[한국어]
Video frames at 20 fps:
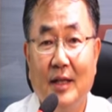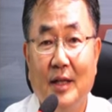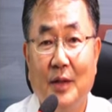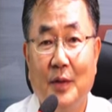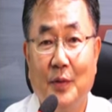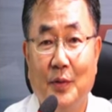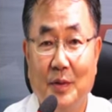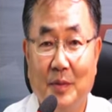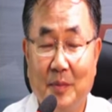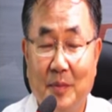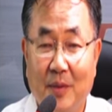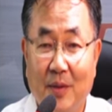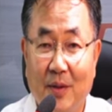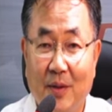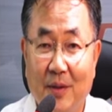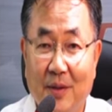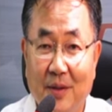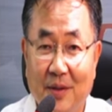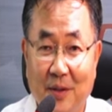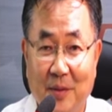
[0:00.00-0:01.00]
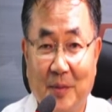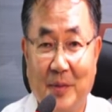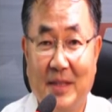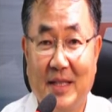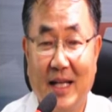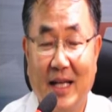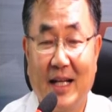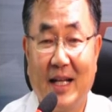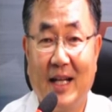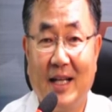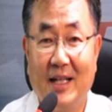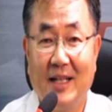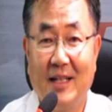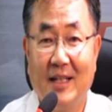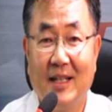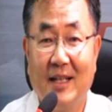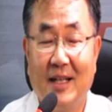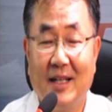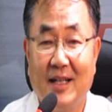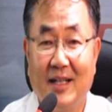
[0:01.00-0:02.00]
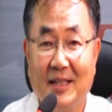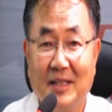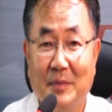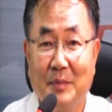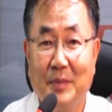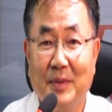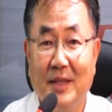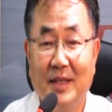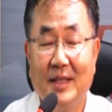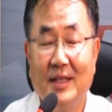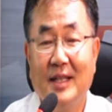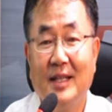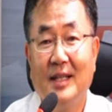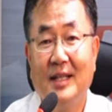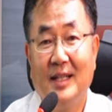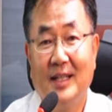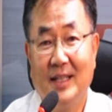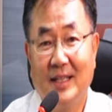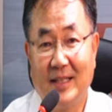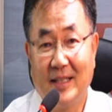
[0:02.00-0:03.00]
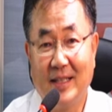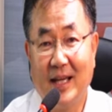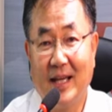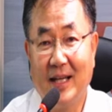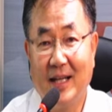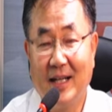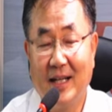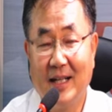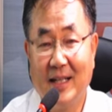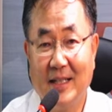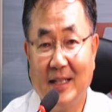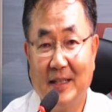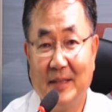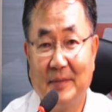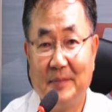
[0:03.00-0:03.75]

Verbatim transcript: 혹뭐 여러분 잘 알다시피 이 다양한